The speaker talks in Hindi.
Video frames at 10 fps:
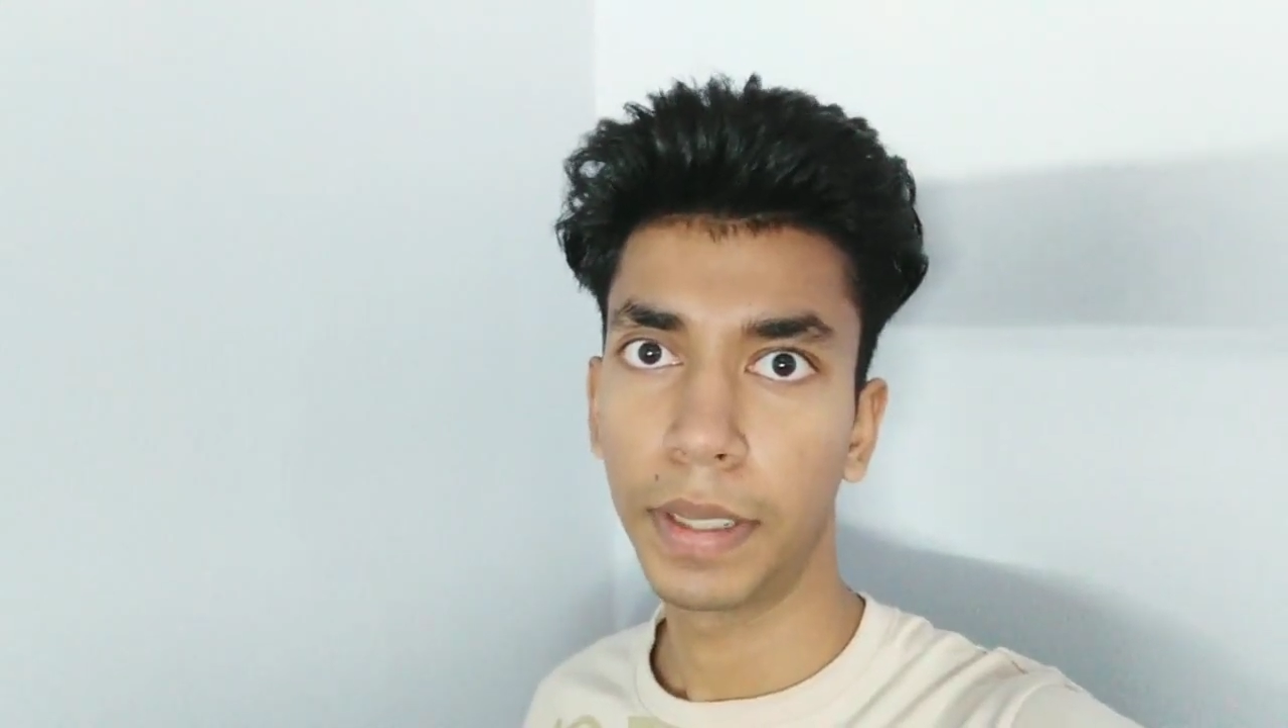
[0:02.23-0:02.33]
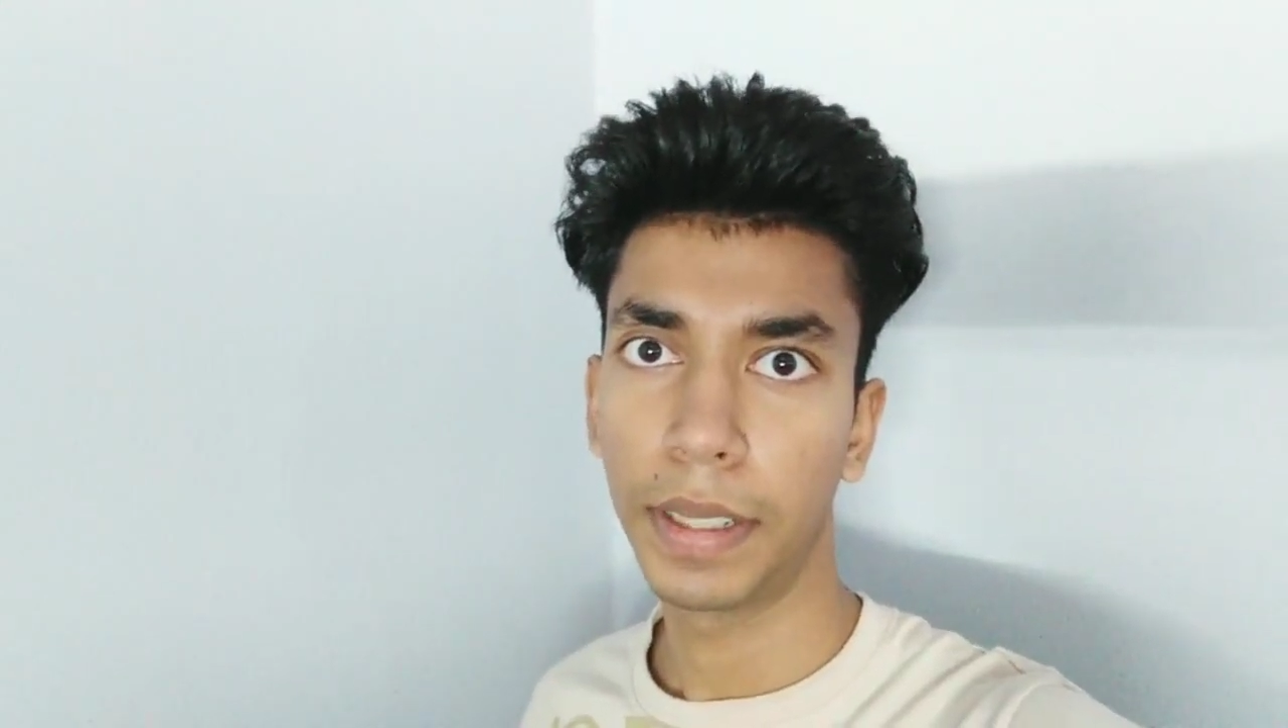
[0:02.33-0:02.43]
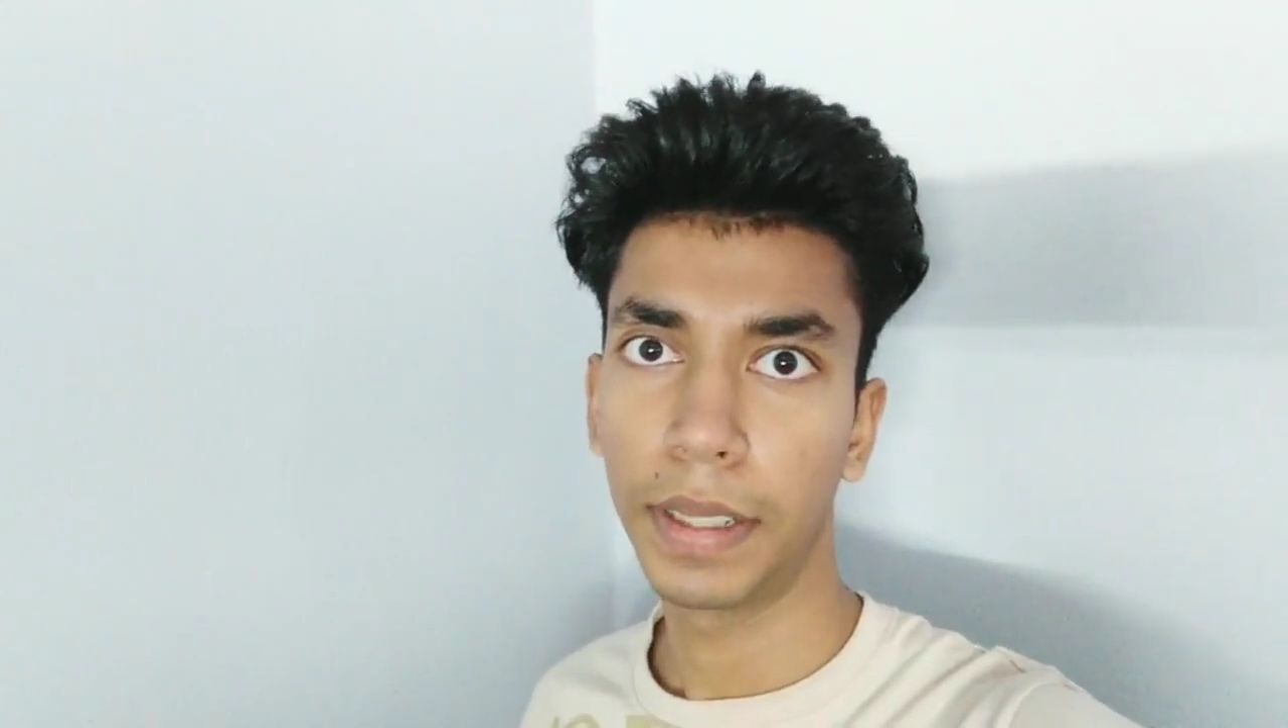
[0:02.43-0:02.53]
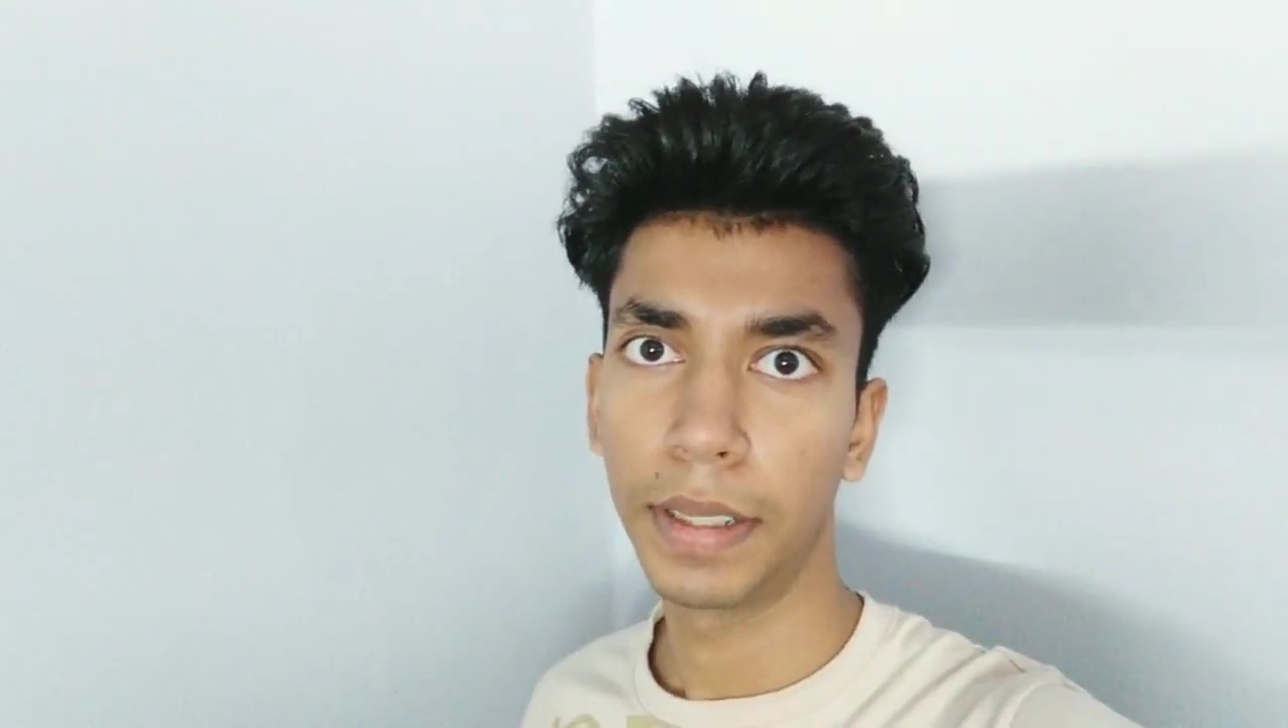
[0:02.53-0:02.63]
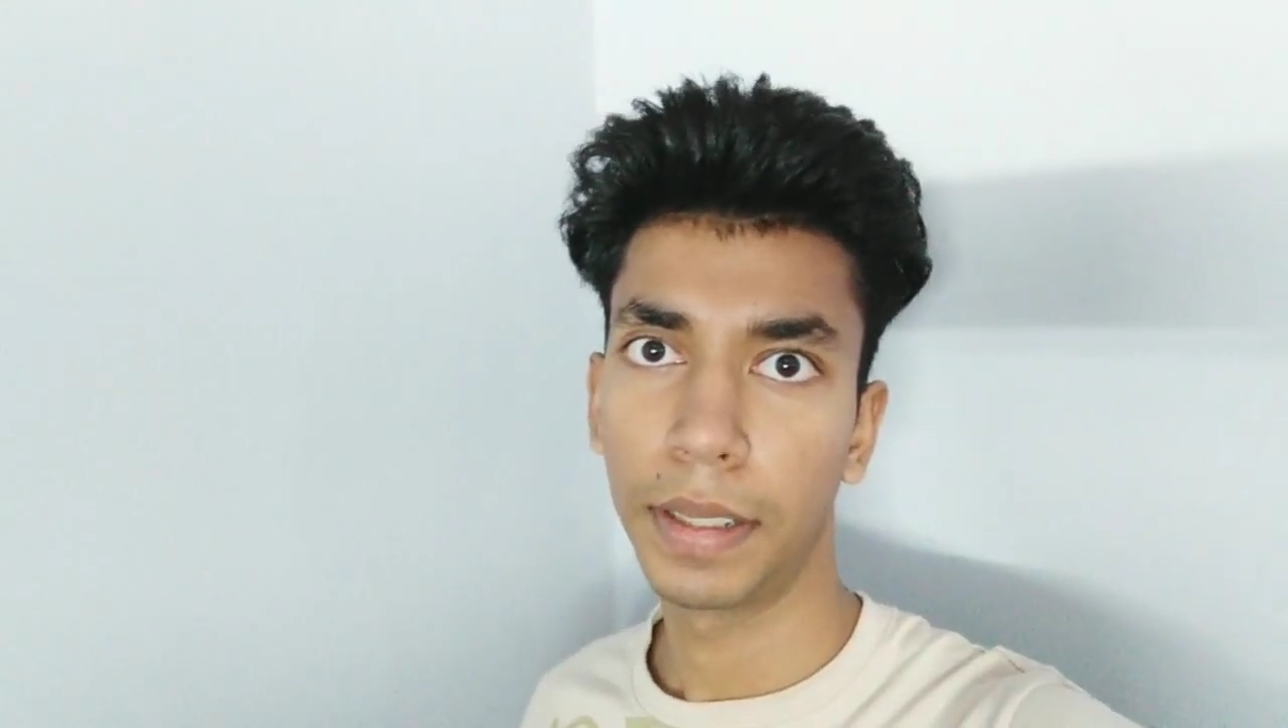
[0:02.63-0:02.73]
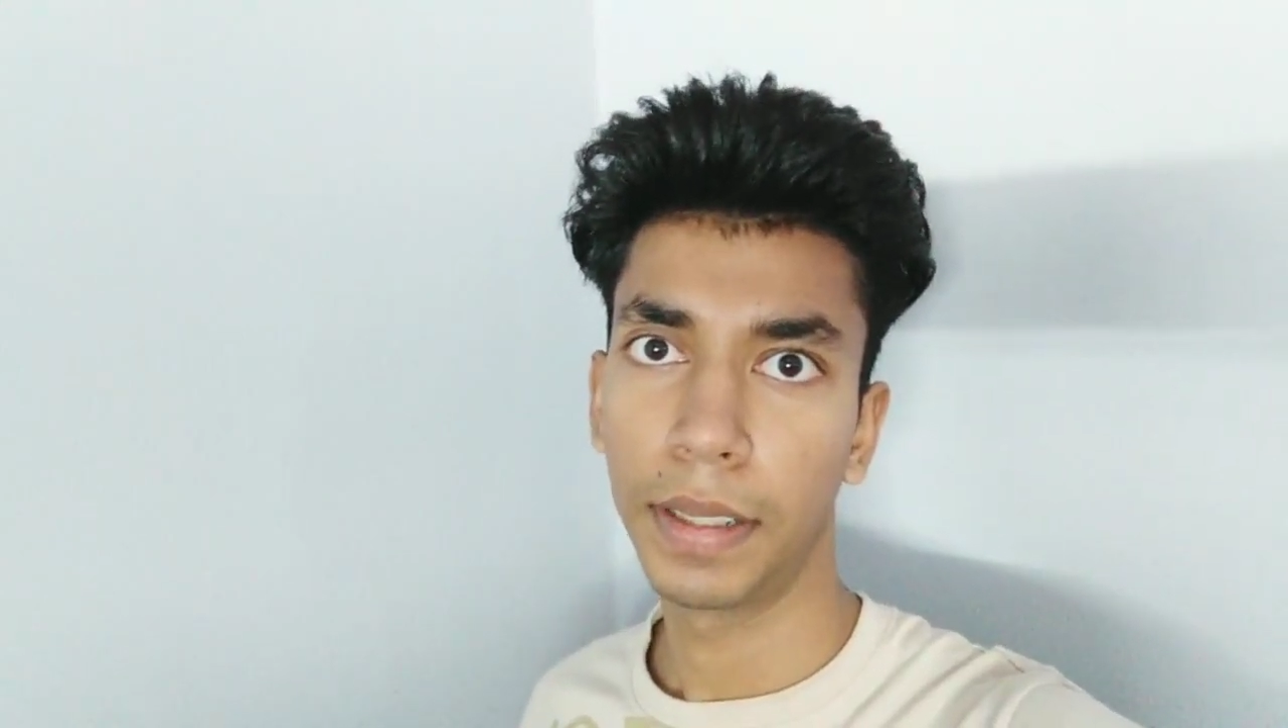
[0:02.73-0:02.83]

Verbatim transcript: दिखाया